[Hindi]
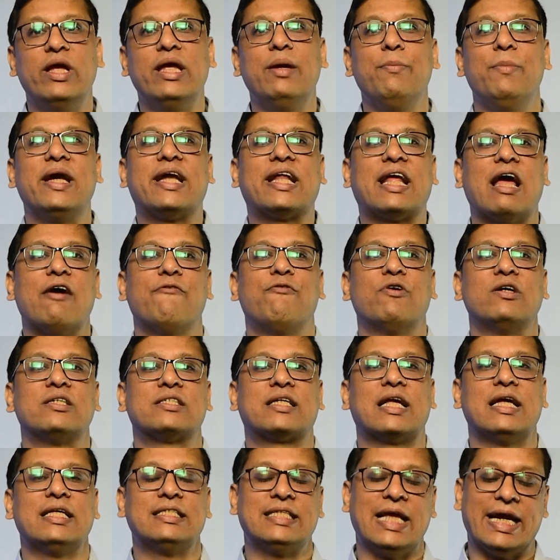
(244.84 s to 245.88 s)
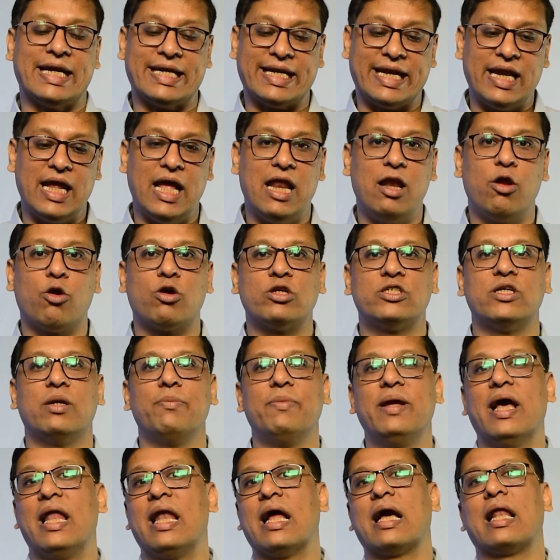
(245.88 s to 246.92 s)
ही मिड कैप फंड्स के सेक्टर एलोकेशन
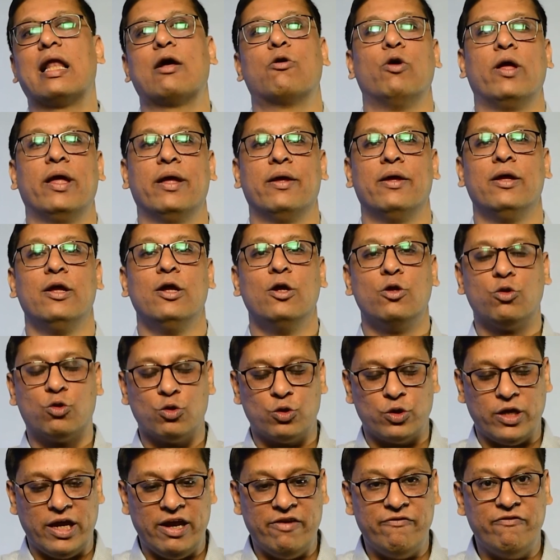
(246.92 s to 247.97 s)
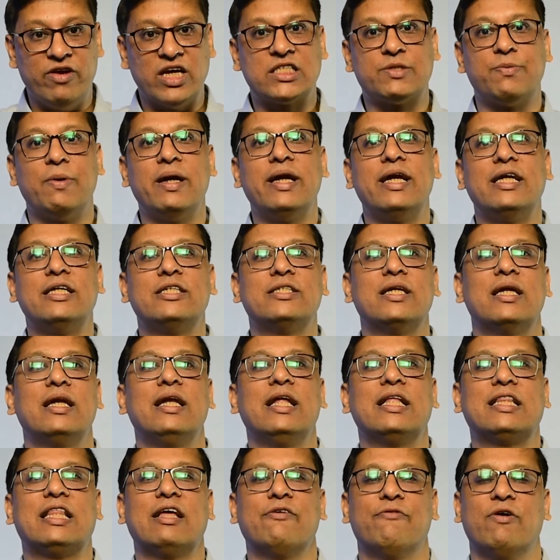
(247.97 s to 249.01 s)
भी अलग अलग हुए तो इन्वेस्टमेंट डिसीजन
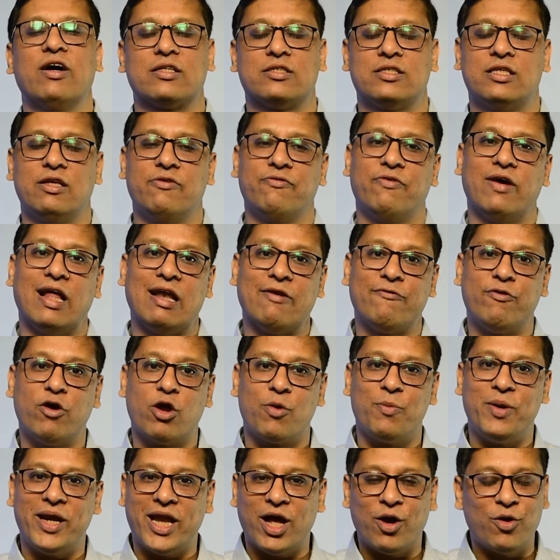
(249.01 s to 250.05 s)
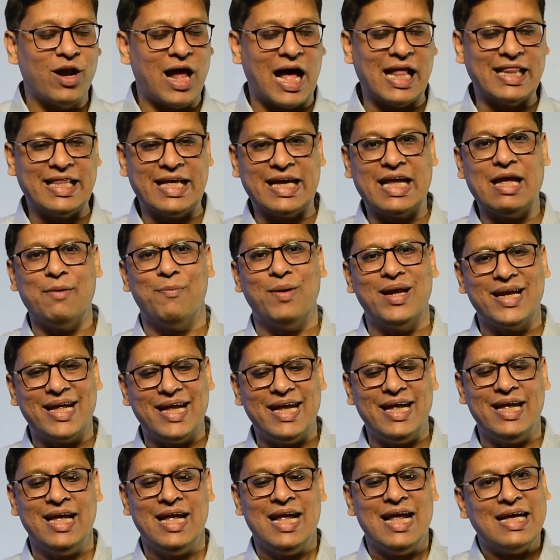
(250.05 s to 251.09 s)
लेते वक्त सिर्फ अल्फा और बीटा को ना देखें
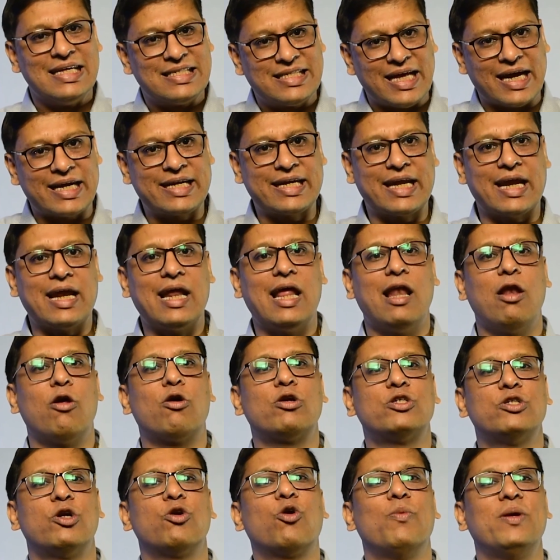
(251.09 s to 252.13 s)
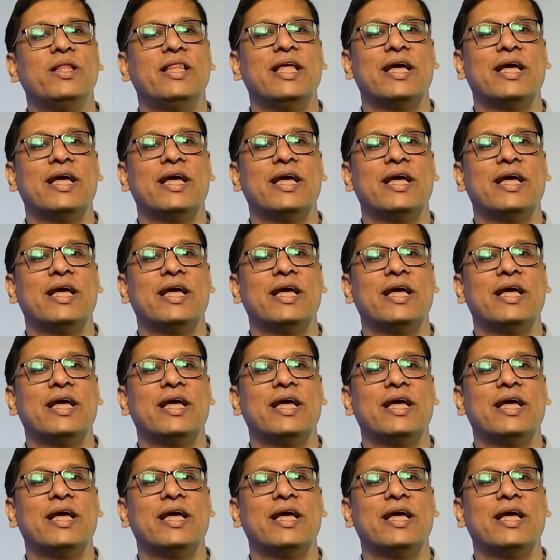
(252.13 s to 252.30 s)
बल्कि सेक्टर एलोकेशन को भी